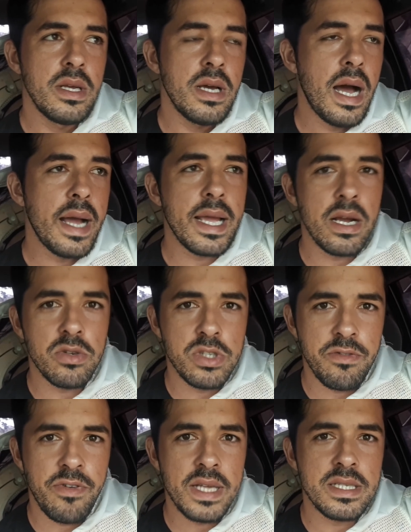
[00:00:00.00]
Aí o que, que eu tive
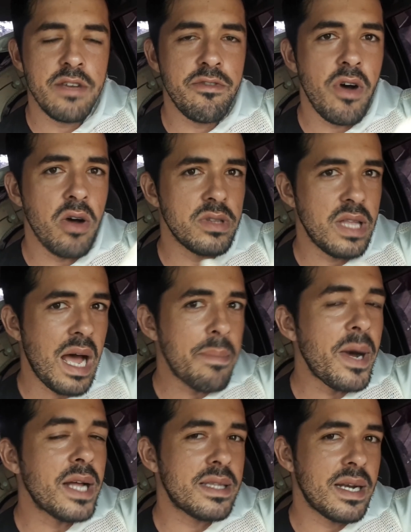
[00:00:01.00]
que fazer? Voltar
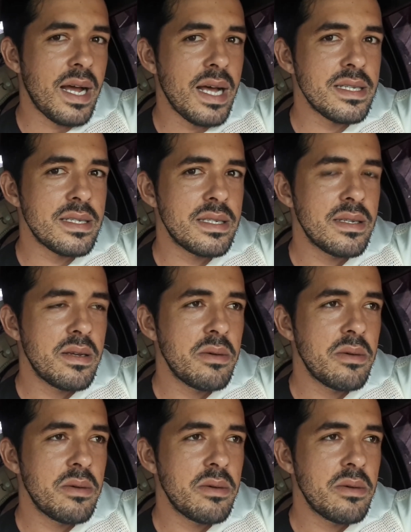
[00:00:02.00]
para trás